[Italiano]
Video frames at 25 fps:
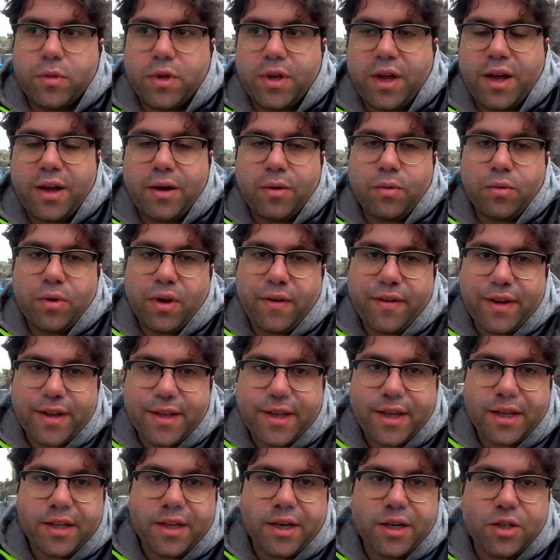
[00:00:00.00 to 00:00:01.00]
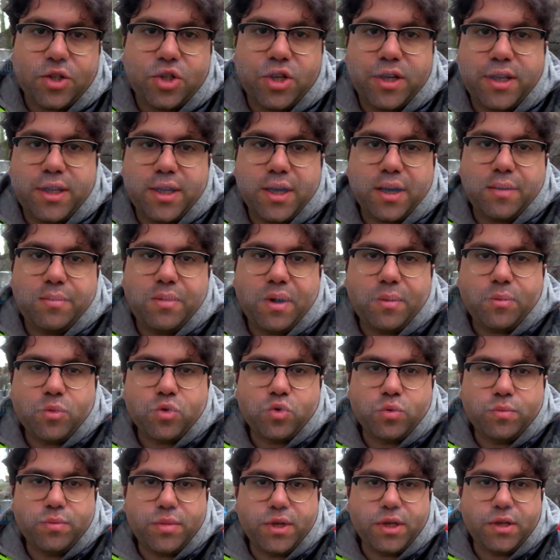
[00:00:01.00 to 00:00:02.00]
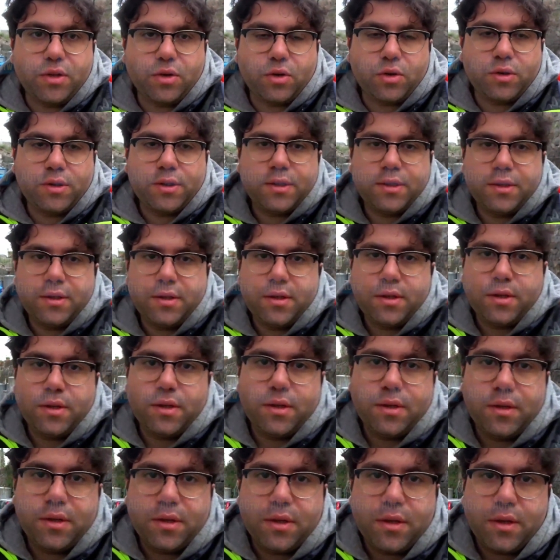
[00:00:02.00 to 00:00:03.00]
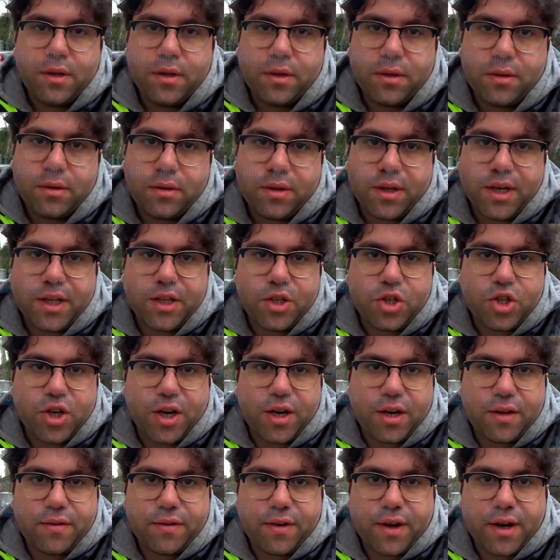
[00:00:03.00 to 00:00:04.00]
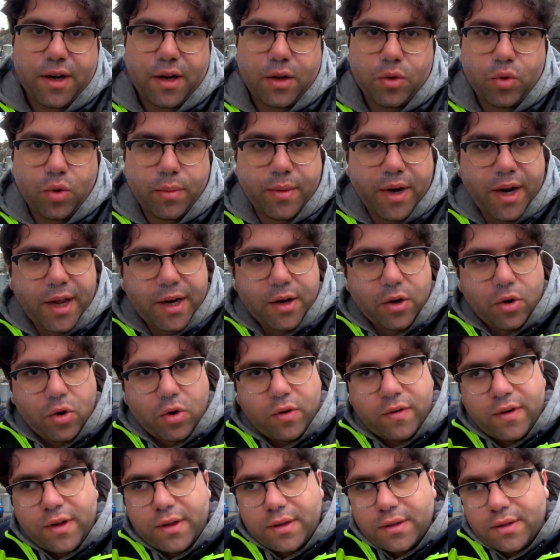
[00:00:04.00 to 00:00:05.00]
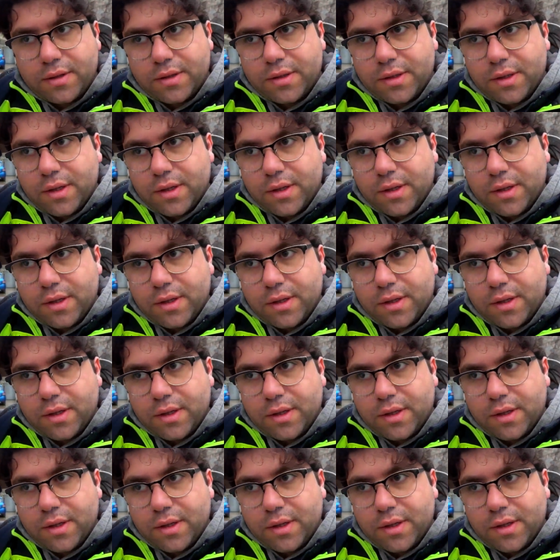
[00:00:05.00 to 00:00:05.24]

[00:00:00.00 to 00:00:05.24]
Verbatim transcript: una, una, vecchia tragedia che abbiamo subito 13 anni fa nel 2009,